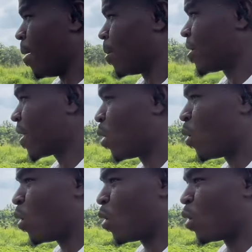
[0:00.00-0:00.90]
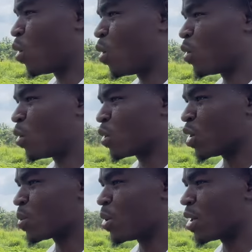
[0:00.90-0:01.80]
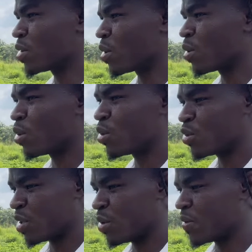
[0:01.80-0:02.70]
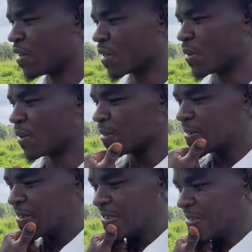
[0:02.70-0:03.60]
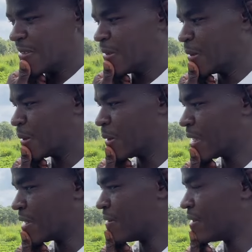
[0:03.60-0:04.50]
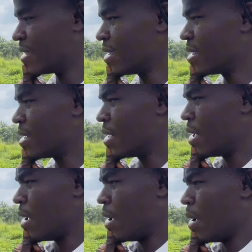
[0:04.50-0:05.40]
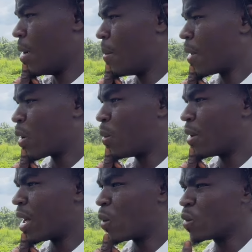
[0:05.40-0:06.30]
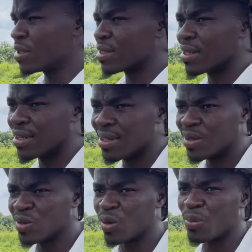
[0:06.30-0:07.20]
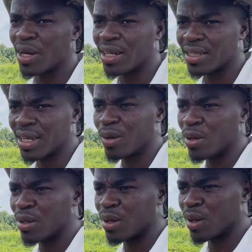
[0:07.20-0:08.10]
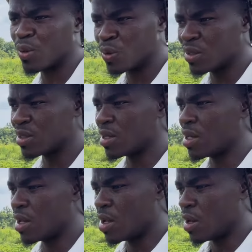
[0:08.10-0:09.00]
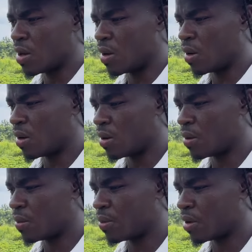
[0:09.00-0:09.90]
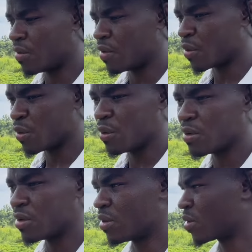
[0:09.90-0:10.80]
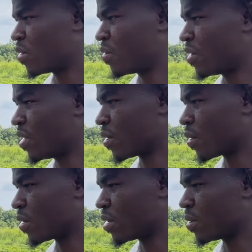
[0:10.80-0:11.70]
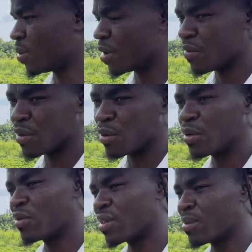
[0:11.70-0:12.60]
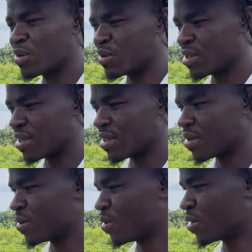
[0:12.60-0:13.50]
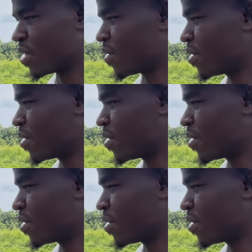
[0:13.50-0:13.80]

c'est vrai que le, transport reste encore un autre facteur dans notre activité. Mais comme la route, nous ne sommes pas très loin de la route, on prend un véhicule. Lorsqu'on finit de récolter, on prend un véhicule qui nous amène jusqu'à jusqu'à